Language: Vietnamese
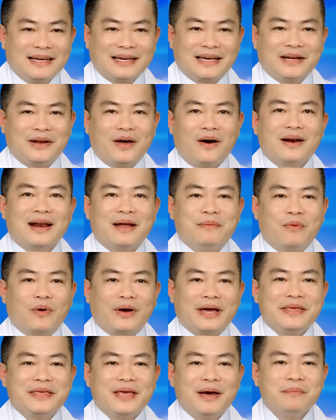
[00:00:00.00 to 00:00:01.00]
cái đó là một
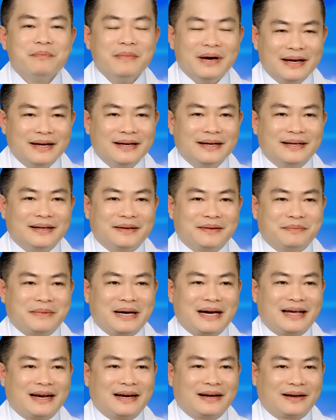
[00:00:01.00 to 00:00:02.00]
cái nhóm bệnh
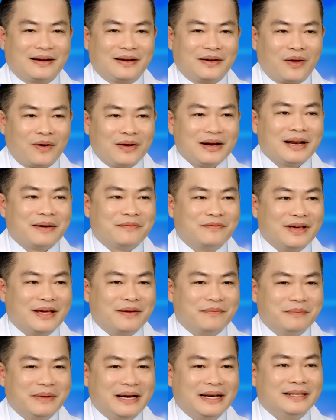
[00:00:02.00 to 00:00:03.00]
mà nói là về
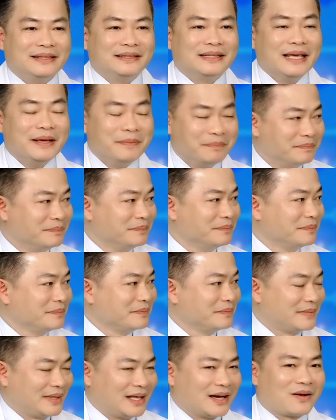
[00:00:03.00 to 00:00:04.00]
bệnh tim.
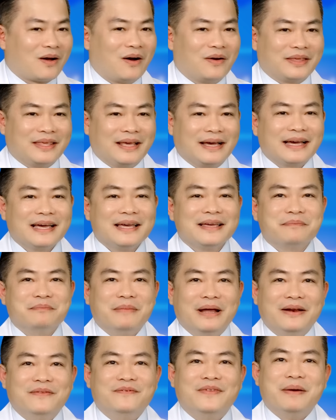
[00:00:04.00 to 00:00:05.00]
Đã còn những cái
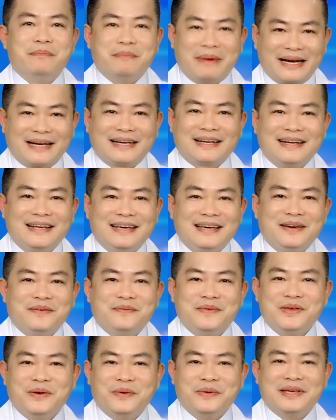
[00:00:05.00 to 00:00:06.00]
bệnh về mạch,
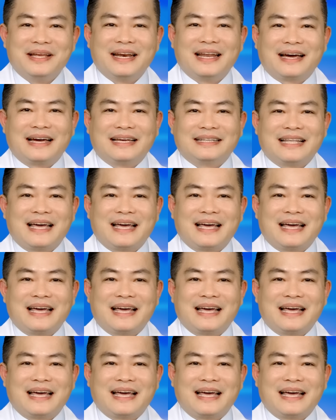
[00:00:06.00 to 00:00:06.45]
ví dụ như là người